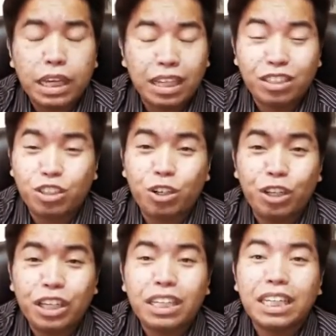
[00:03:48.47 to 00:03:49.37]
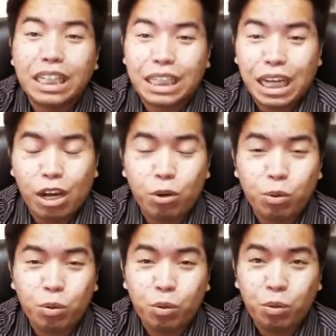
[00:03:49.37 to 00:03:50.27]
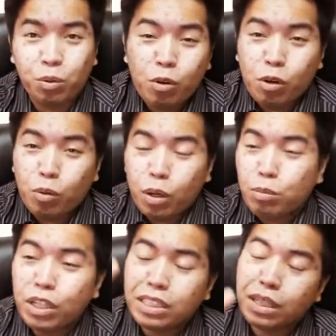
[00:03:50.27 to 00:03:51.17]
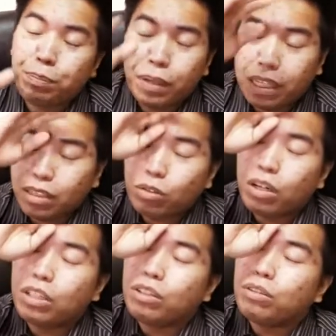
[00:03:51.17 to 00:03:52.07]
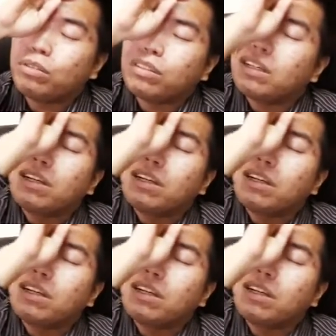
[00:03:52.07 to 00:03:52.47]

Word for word: Enjoy now. Huwag mo isipin kung ano yung